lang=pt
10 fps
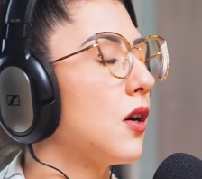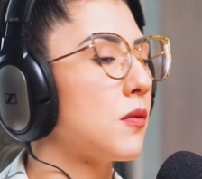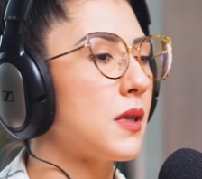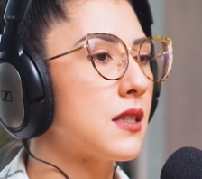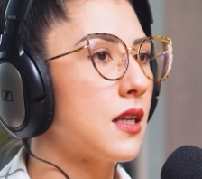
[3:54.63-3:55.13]

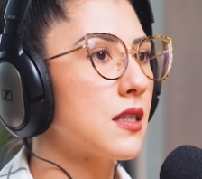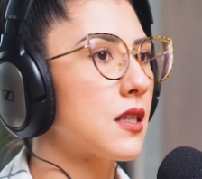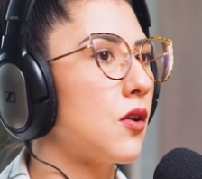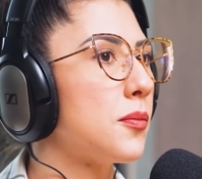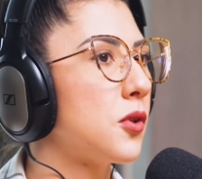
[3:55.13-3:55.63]
uma
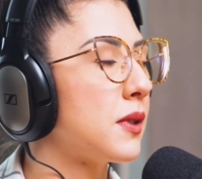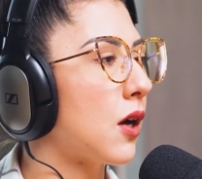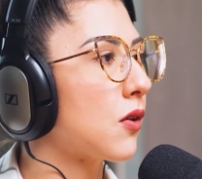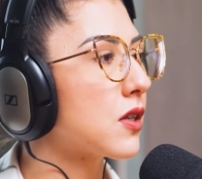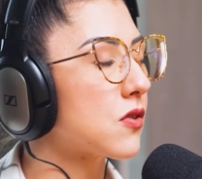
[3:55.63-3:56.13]
distensão
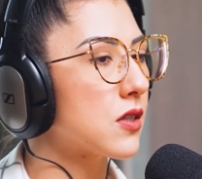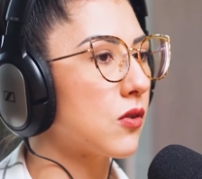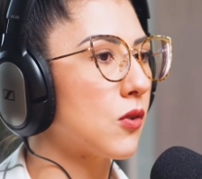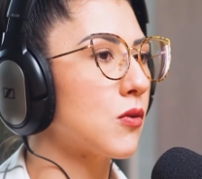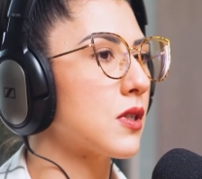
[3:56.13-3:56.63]
abdominal que às vezes
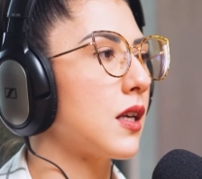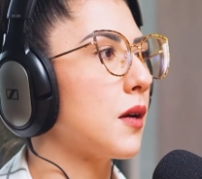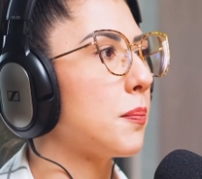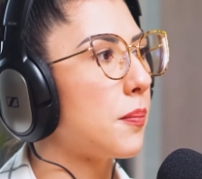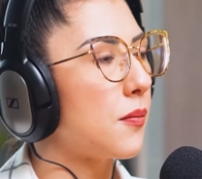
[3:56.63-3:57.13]
eu não
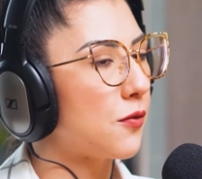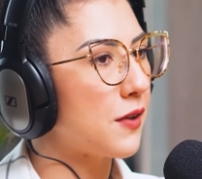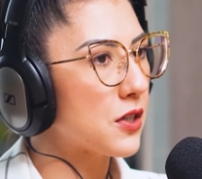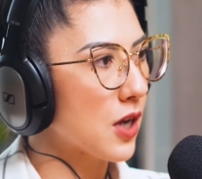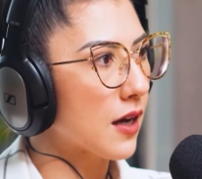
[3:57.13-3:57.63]
conseguia
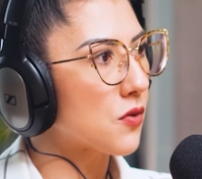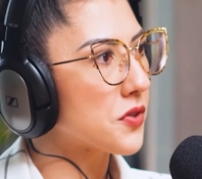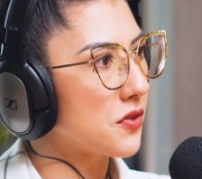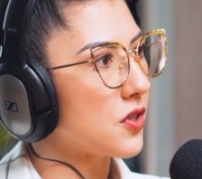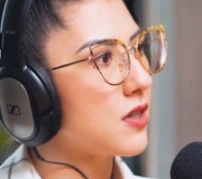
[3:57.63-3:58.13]
fechar a
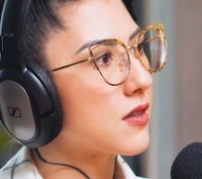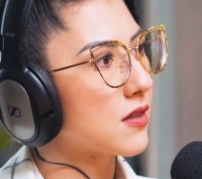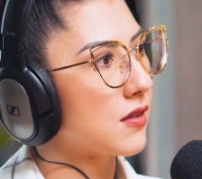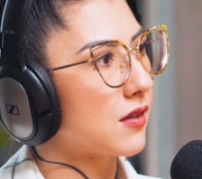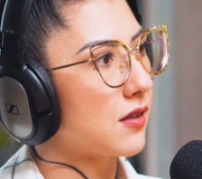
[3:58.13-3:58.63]
calça
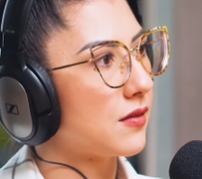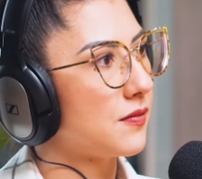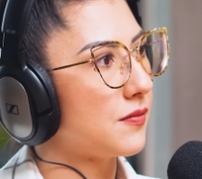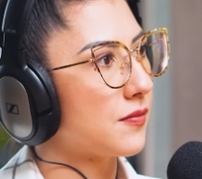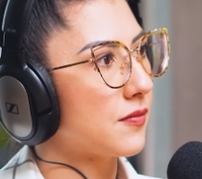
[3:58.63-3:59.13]
jeans.
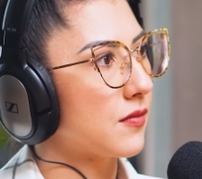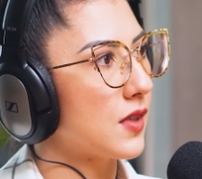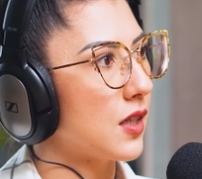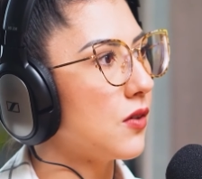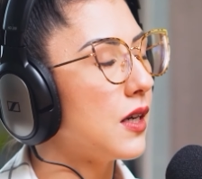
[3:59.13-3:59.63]

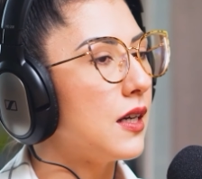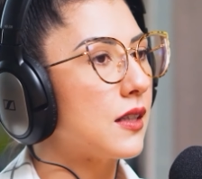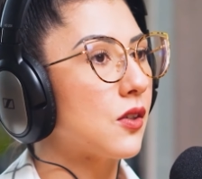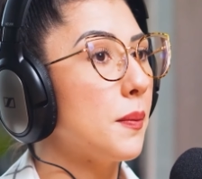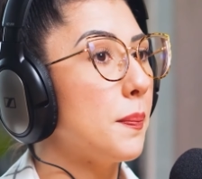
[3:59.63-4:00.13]
Entendeu? Então,